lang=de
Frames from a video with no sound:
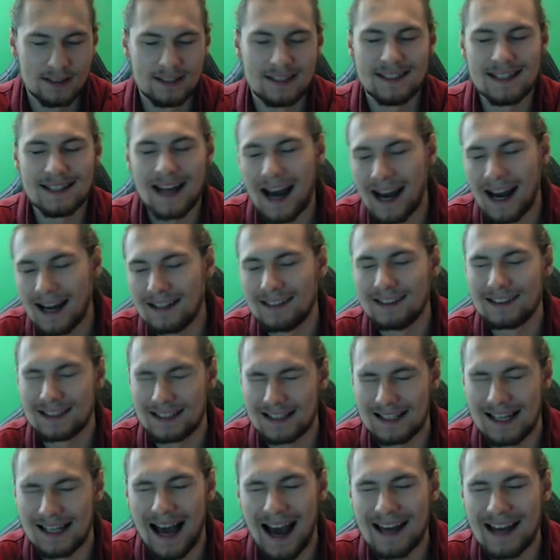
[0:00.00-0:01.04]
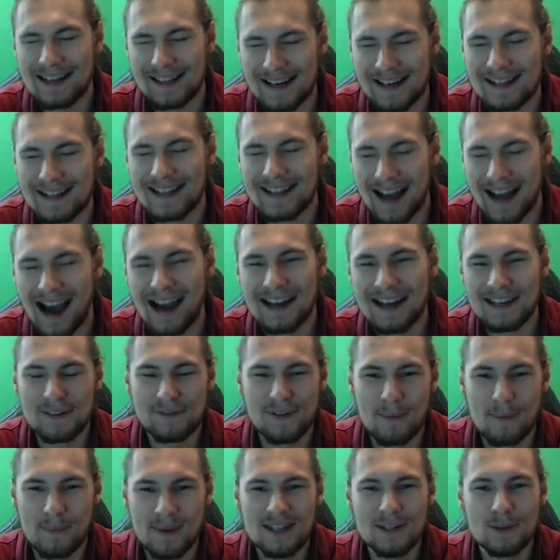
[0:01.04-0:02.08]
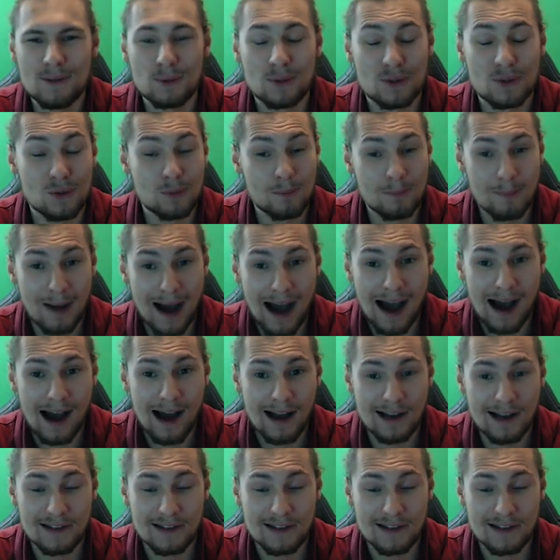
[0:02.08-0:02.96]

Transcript: da klar dann da die Verbindung zu Ma,